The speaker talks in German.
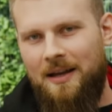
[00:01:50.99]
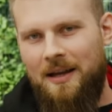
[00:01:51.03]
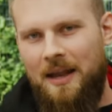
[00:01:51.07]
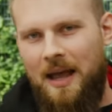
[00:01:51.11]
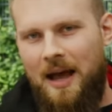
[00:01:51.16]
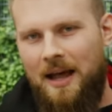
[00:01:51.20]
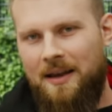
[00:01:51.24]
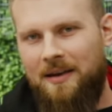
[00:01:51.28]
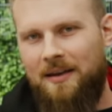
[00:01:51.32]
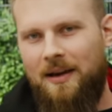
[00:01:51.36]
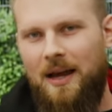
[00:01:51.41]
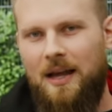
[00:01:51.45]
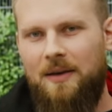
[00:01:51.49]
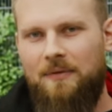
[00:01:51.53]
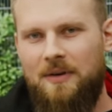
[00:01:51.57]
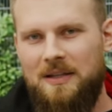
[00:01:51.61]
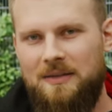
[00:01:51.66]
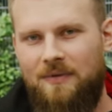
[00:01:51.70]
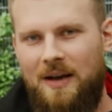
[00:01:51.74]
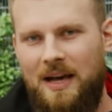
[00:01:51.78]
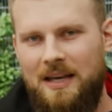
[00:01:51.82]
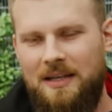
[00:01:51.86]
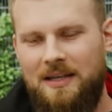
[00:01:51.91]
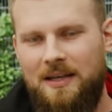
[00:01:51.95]
der andere
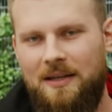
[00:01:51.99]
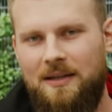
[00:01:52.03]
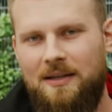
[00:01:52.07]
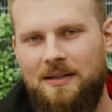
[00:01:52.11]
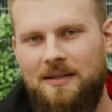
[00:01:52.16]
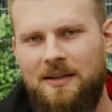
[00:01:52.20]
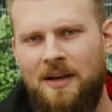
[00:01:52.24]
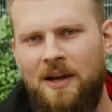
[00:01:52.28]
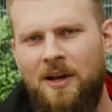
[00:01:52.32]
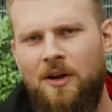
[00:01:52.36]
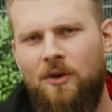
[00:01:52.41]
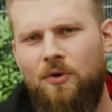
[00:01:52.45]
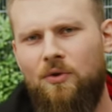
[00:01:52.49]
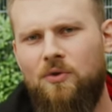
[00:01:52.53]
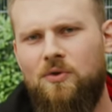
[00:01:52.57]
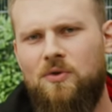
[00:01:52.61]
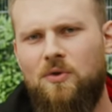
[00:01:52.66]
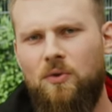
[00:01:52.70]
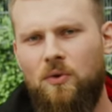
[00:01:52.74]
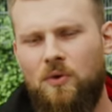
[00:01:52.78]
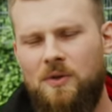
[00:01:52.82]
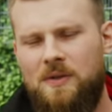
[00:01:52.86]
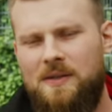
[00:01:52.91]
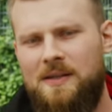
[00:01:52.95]
etwas weicher ist und so
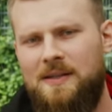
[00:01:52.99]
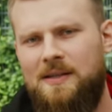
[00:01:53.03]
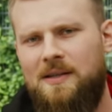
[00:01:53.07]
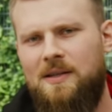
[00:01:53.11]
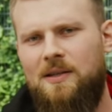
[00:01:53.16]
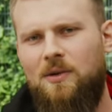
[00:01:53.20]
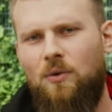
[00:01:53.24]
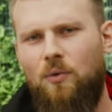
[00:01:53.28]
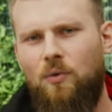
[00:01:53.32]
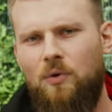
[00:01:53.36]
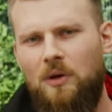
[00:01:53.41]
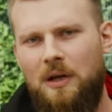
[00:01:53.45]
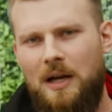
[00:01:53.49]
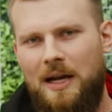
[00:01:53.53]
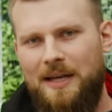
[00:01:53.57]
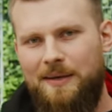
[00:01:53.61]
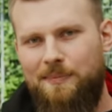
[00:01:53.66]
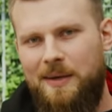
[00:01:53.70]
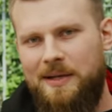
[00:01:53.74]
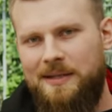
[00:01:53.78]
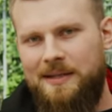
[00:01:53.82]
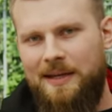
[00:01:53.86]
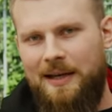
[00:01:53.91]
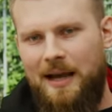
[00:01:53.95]
nutzt es sich
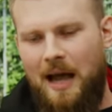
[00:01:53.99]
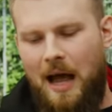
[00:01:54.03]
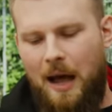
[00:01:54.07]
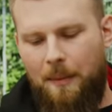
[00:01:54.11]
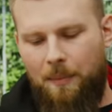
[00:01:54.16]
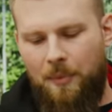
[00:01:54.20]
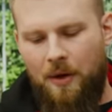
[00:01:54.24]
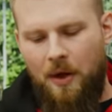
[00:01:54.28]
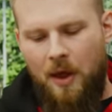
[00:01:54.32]
ungleichmäßiger ab.